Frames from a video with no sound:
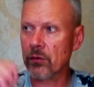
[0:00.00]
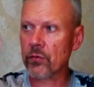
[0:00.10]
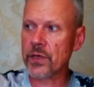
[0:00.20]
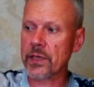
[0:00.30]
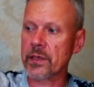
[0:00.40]
ну,
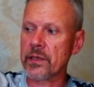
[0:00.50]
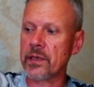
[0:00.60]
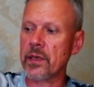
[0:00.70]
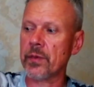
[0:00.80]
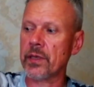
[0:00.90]
в частности,
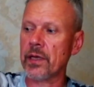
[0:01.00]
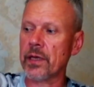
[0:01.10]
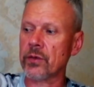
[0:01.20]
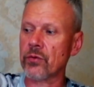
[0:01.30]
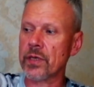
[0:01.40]
те модели,
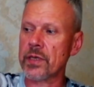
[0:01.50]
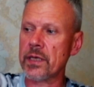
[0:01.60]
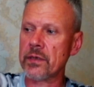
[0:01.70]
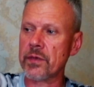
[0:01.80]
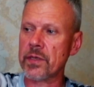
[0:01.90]
которые
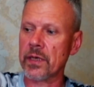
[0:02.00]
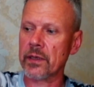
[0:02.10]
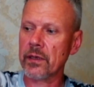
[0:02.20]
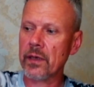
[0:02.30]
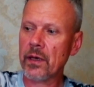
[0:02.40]
здесь висят,
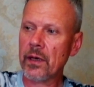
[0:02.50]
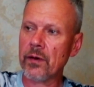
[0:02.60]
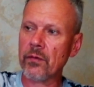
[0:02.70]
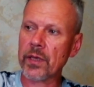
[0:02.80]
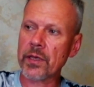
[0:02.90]

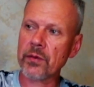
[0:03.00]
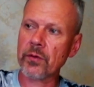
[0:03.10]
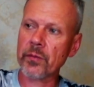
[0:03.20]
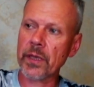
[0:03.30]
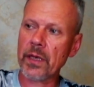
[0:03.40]
вот эти
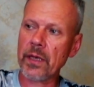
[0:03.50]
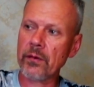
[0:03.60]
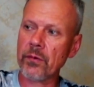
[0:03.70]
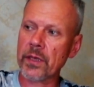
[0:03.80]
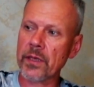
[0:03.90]
вот модели,
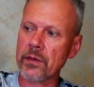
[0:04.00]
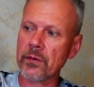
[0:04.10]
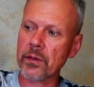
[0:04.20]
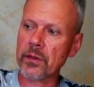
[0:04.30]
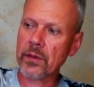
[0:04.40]
вот эти вот,